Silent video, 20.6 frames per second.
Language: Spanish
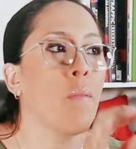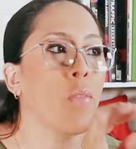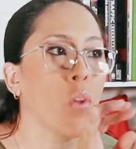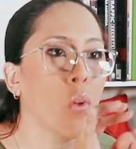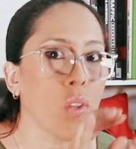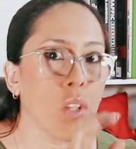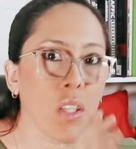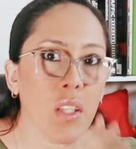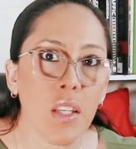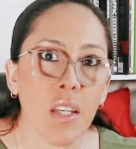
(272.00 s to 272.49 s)

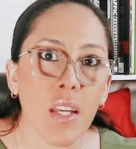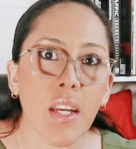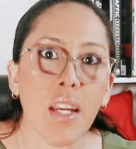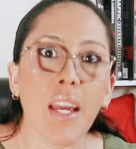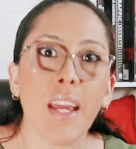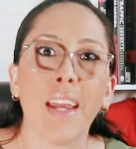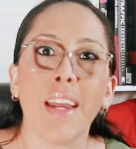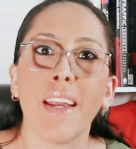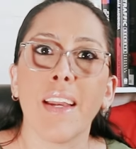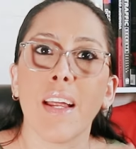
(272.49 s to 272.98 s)
dónde tienes
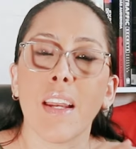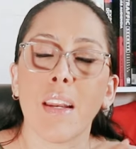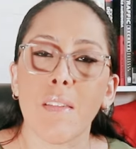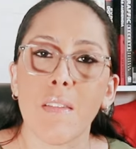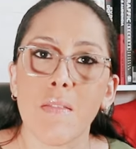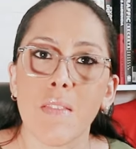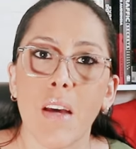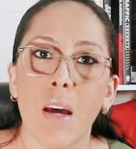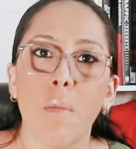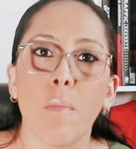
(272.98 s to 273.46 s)
que ir a
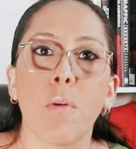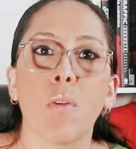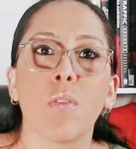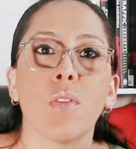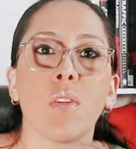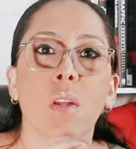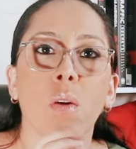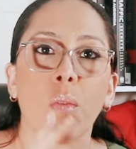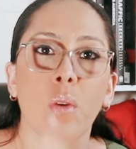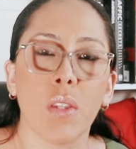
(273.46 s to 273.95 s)
revisar, pero
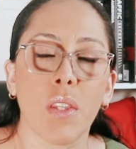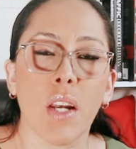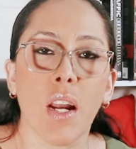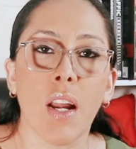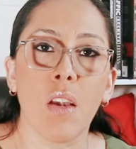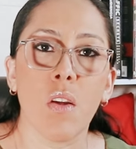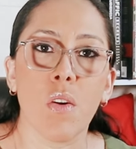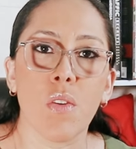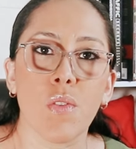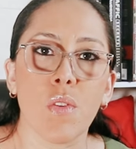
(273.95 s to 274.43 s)
si te encuentras
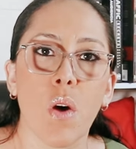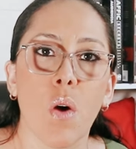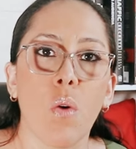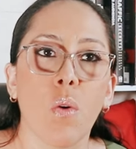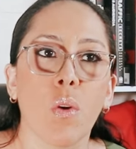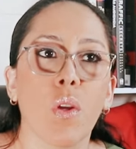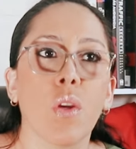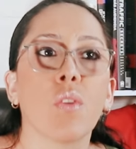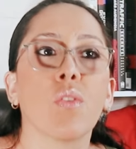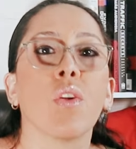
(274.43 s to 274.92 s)
en los Estados
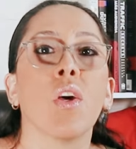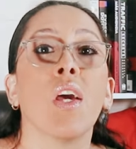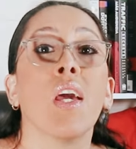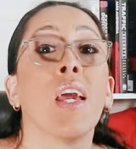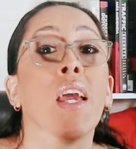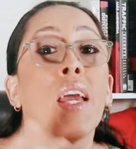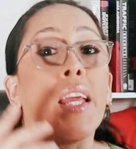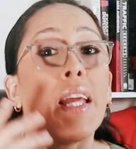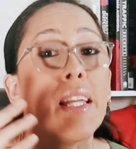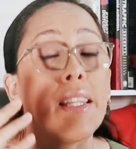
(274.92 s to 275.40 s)
Unidos
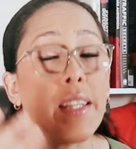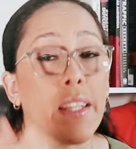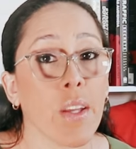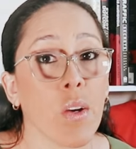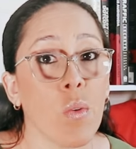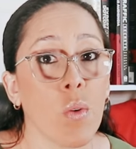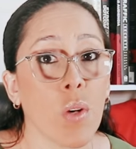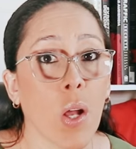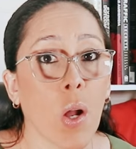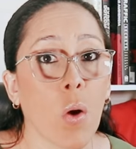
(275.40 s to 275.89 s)
y tienes
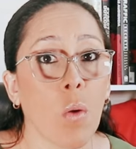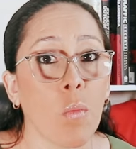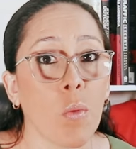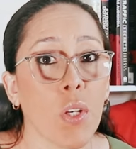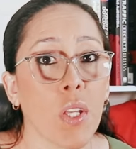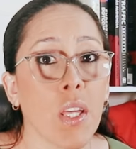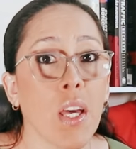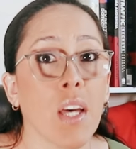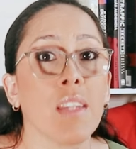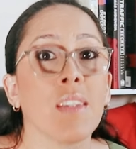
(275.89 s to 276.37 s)
una
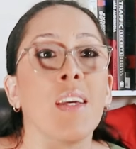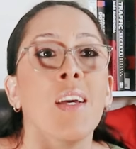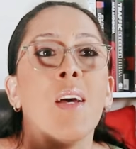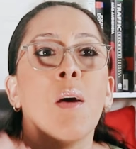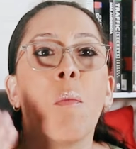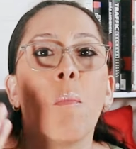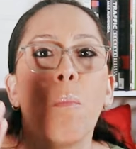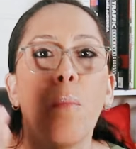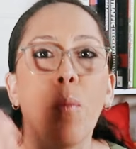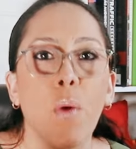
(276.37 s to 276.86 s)
comunidad,
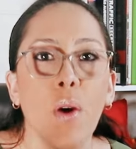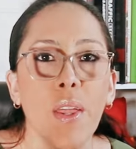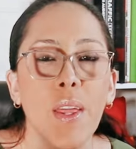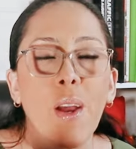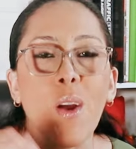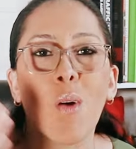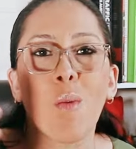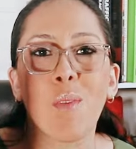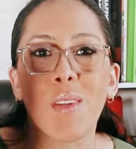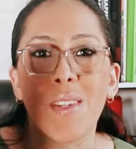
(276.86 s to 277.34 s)

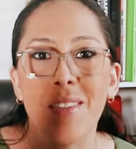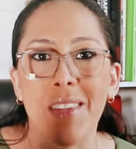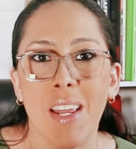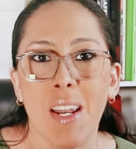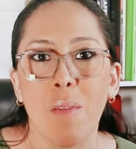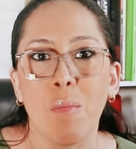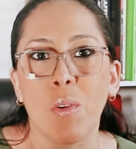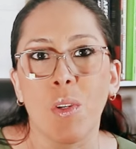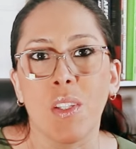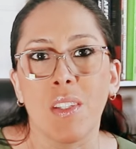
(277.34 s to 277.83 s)
puedes comenzar
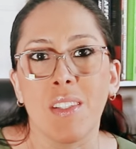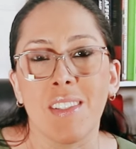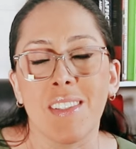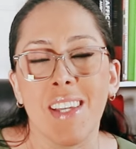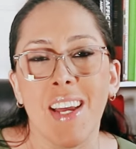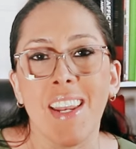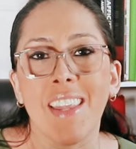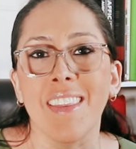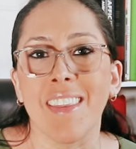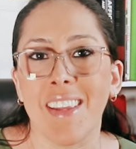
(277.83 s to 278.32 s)
a
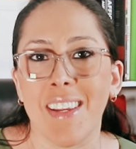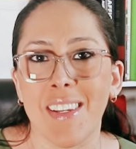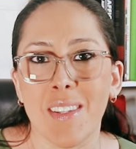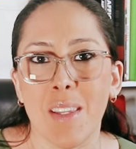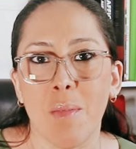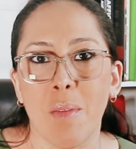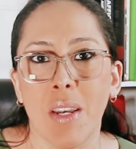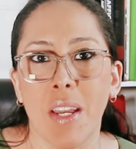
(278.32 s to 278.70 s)
monetizar de esta